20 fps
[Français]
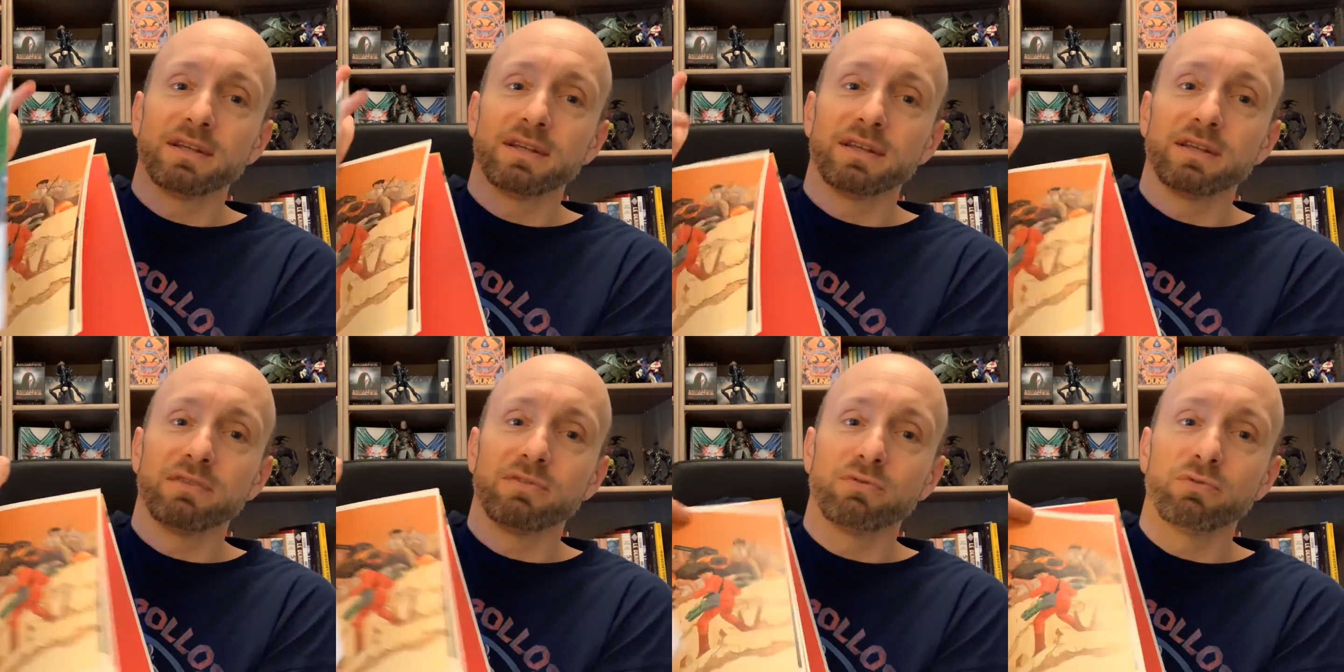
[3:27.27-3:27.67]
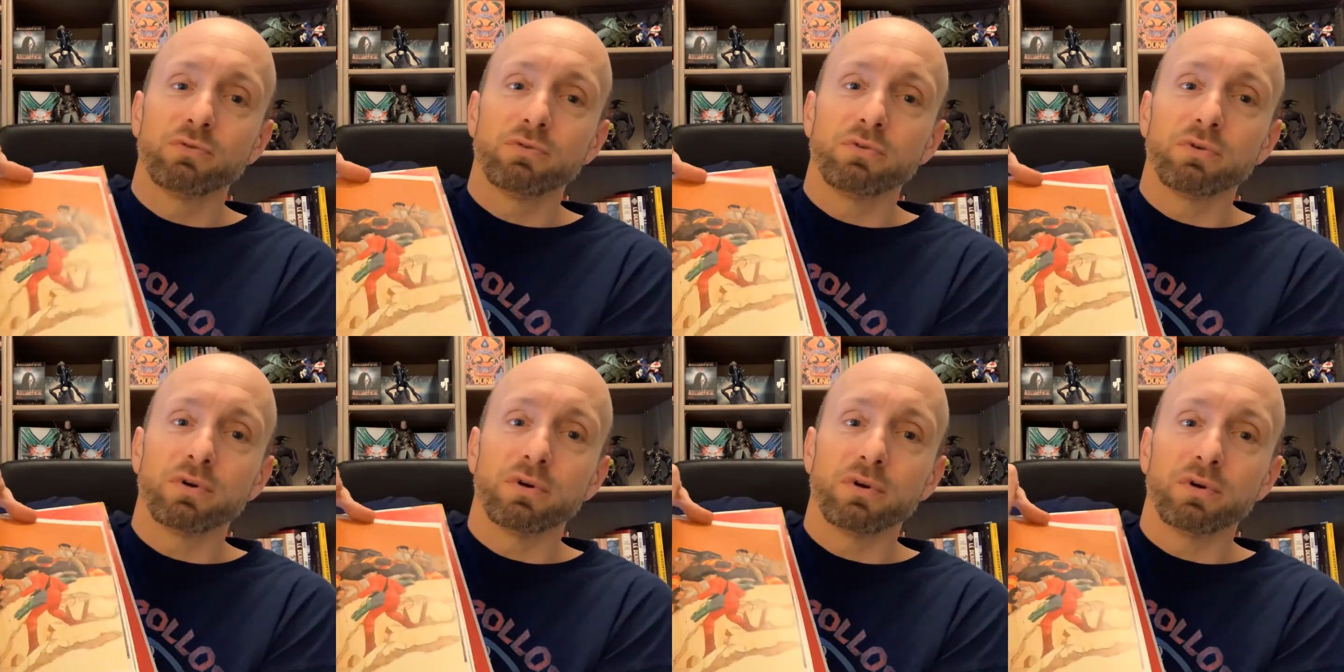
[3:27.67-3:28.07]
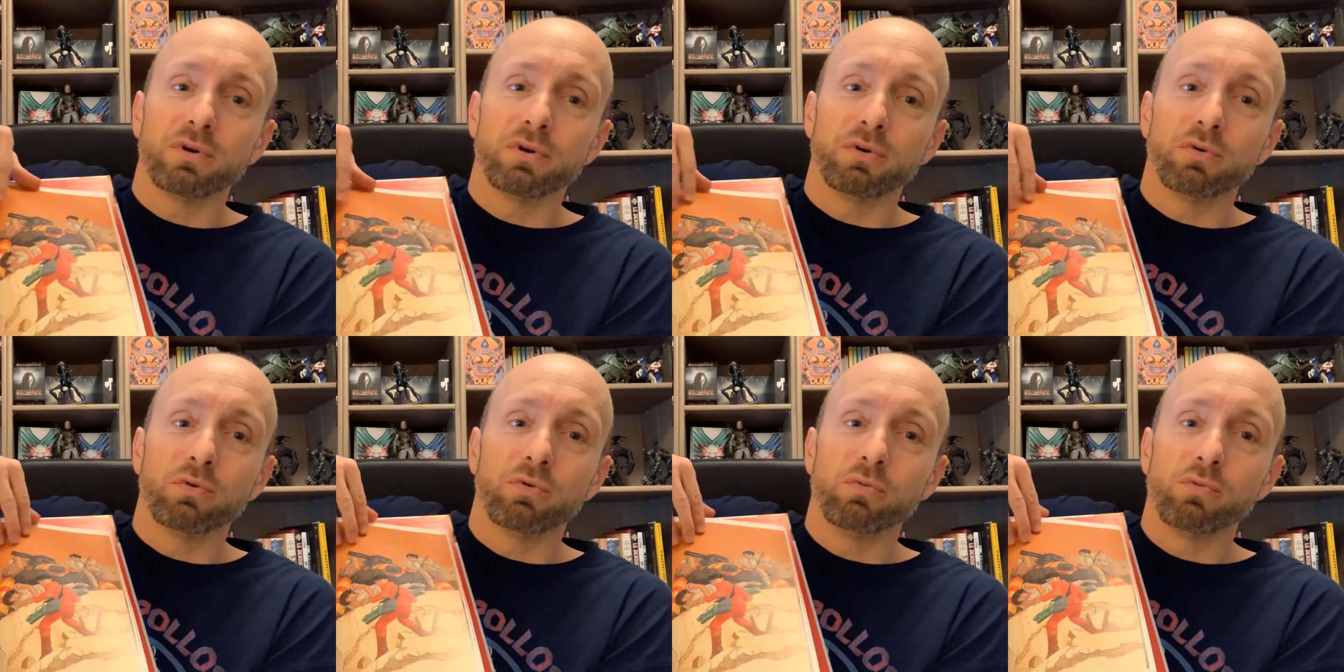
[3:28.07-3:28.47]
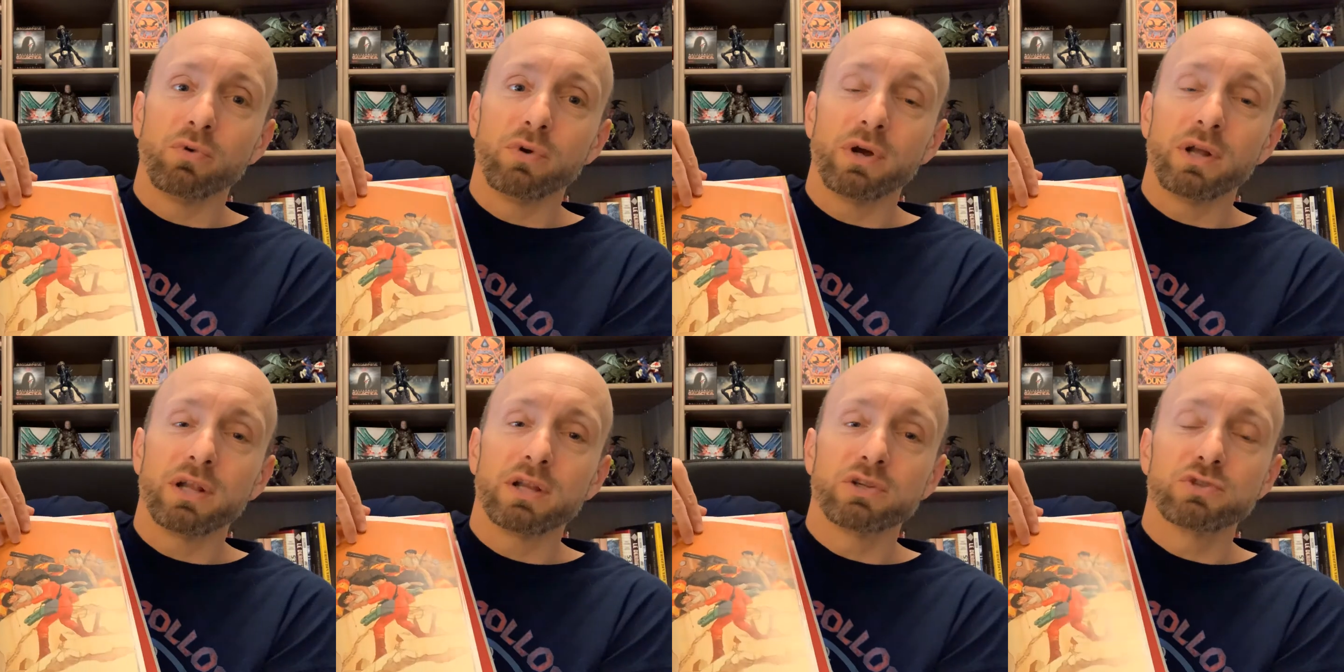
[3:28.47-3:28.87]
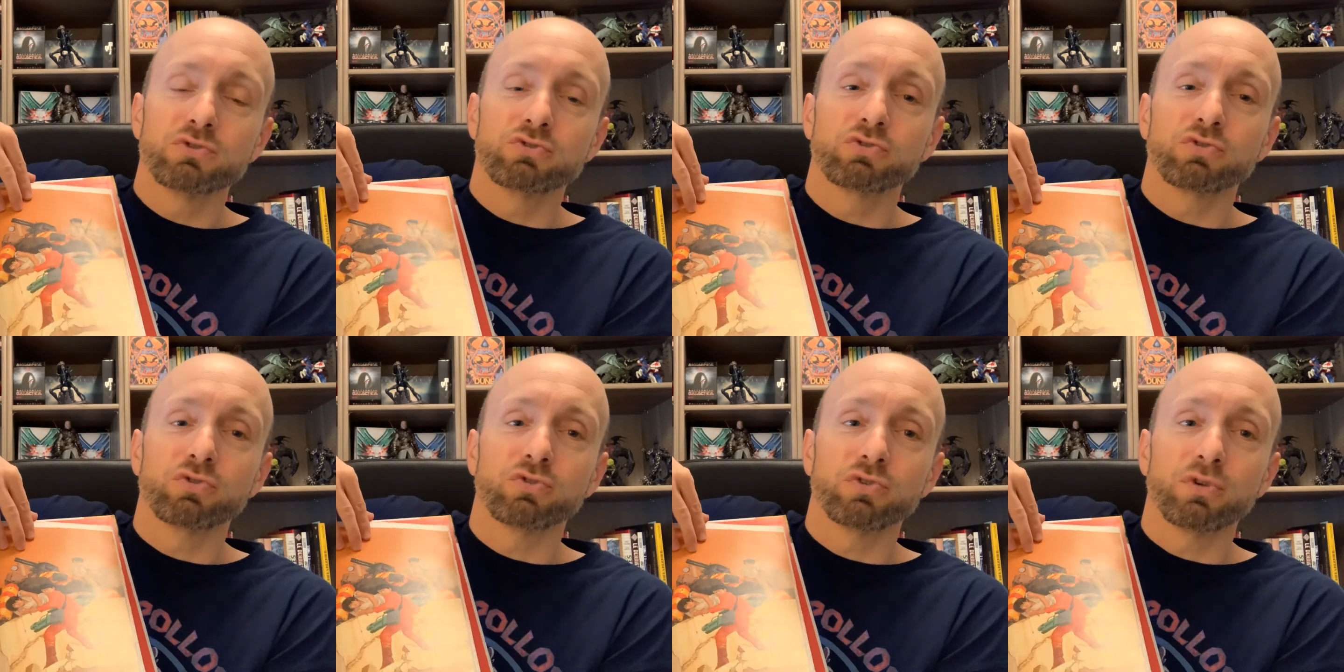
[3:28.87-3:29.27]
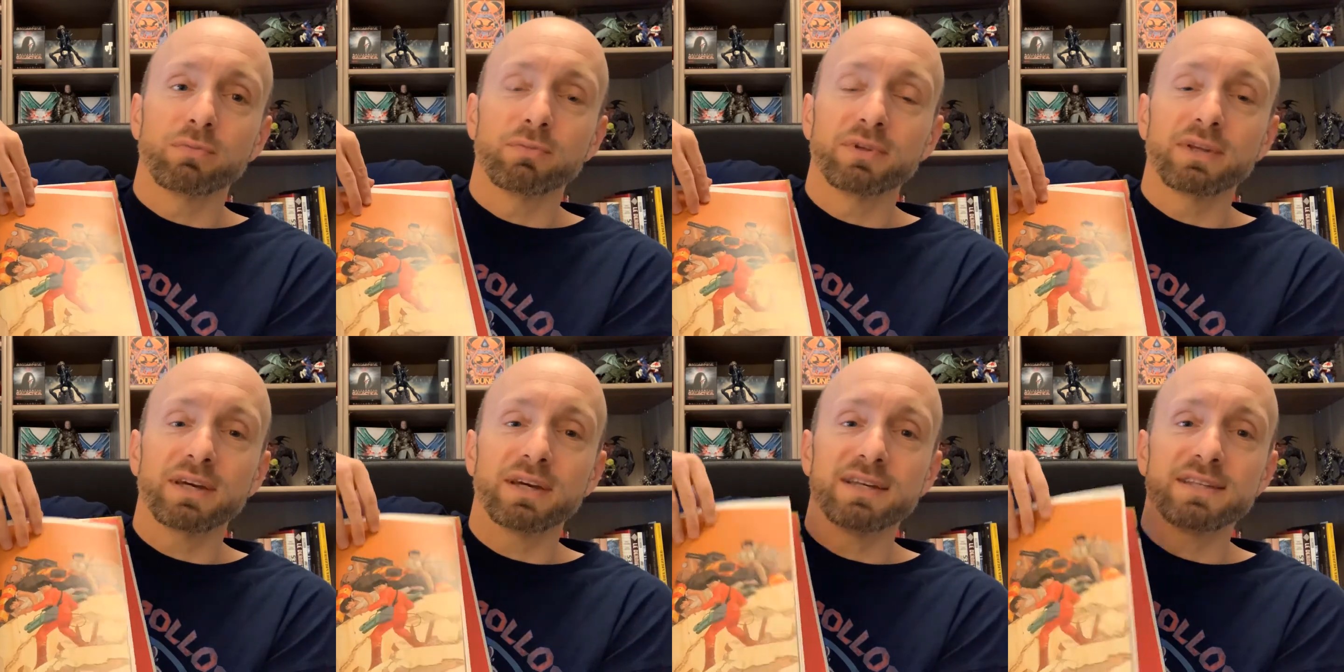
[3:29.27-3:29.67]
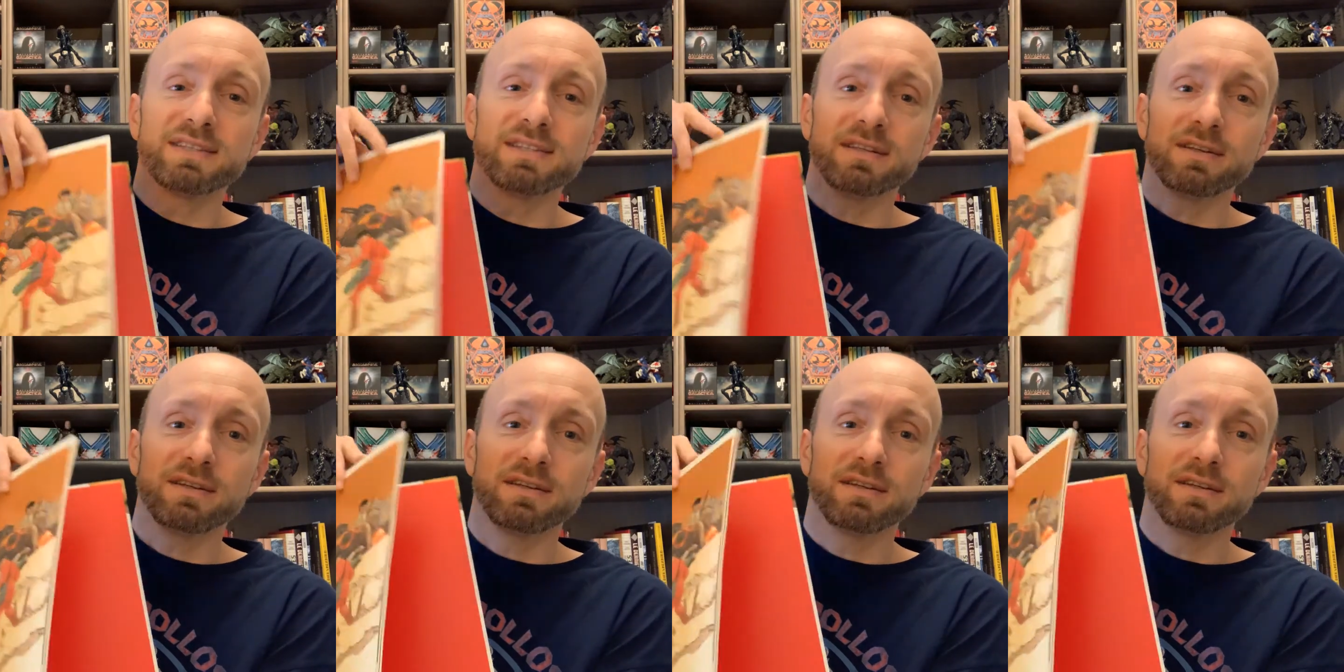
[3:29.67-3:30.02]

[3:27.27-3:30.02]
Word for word: il faut au moins aller jusqu'au tome 13